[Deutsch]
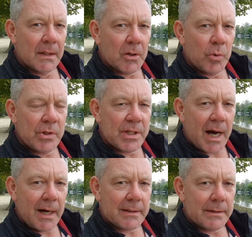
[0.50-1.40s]
Guten
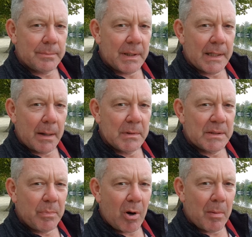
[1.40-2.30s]
Tag, mein Name
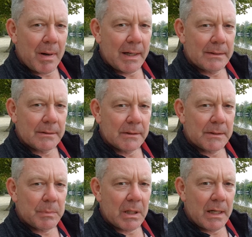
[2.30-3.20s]
ist Bormann,
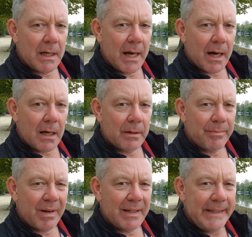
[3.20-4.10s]
ich bin Lehrer in
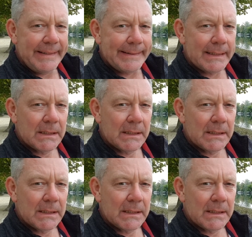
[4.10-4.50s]
Berlin.